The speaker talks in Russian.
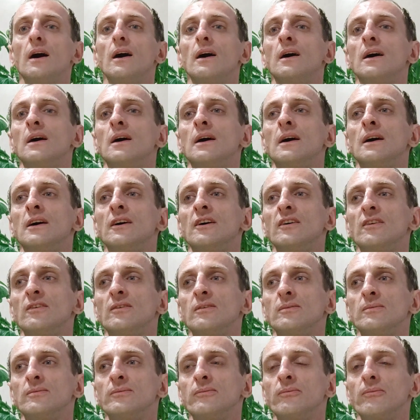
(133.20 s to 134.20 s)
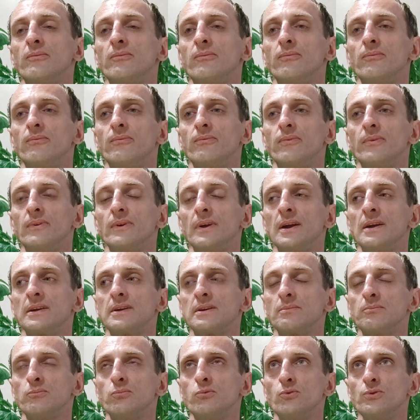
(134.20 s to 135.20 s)
А,
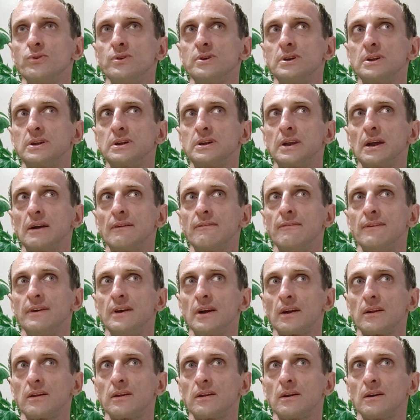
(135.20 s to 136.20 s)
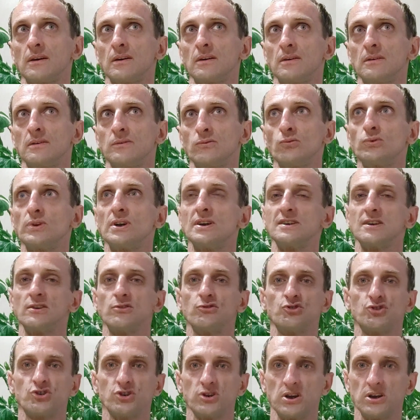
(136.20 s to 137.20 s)
это будет, наверное, ну, на
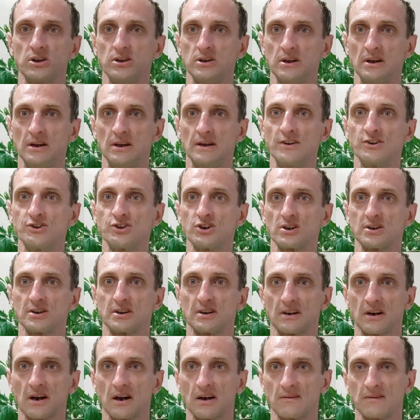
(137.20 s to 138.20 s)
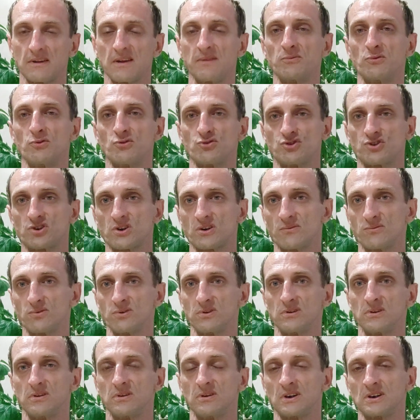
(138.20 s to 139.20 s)
следующей неделе. Сейчас я как немножечко
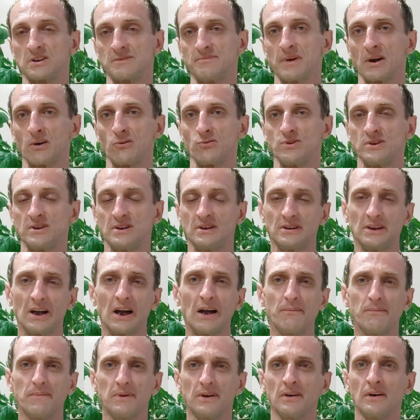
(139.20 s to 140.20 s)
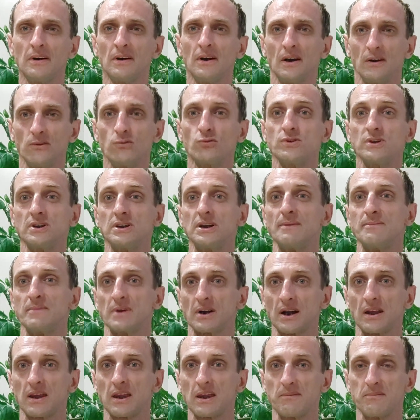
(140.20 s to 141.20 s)
вот разберусь с делами. Ну, делами
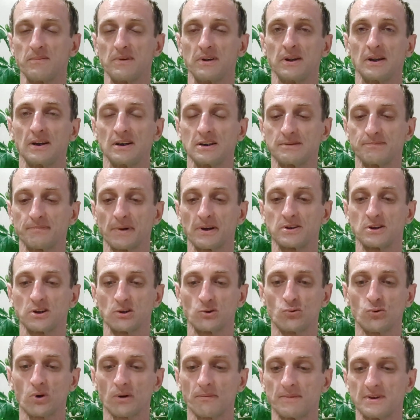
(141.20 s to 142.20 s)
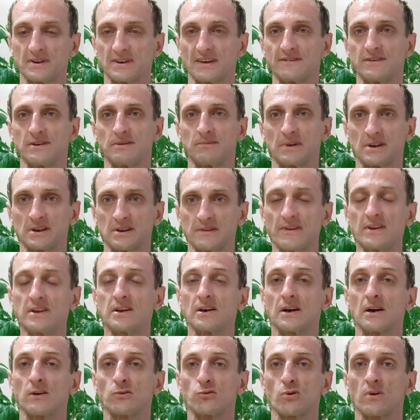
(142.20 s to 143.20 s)
какими, да, с процедурами совсем на
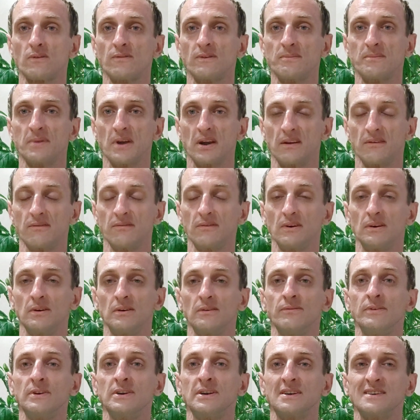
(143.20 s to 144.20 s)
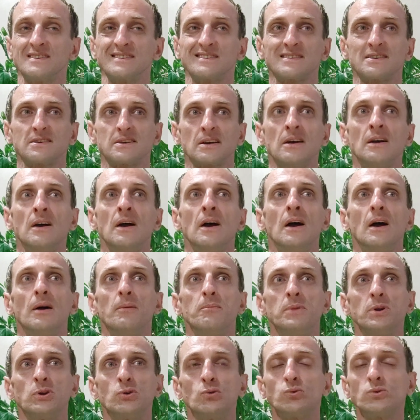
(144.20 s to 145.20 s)
свете. Как только выдастся
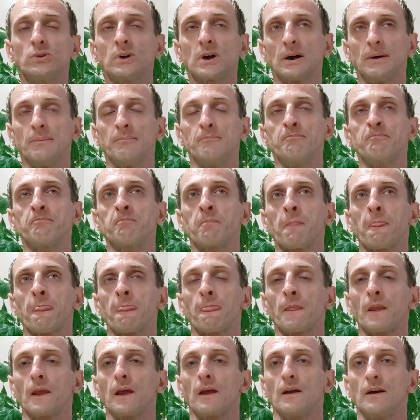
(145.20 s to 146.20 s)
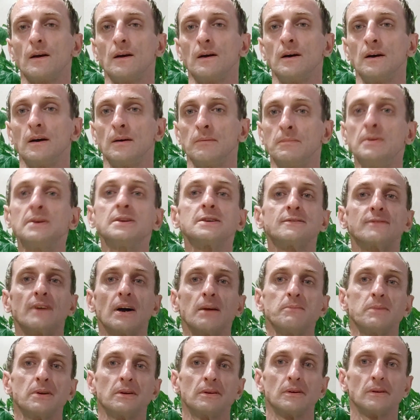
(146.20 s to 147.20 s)
минутка, мы с
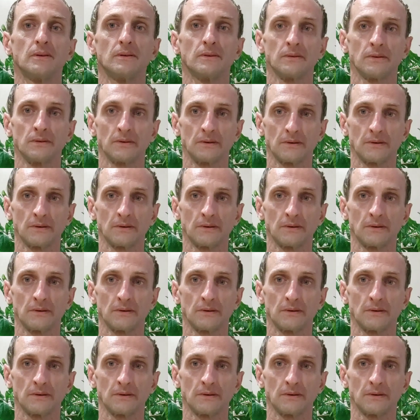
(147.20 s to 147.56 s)
вами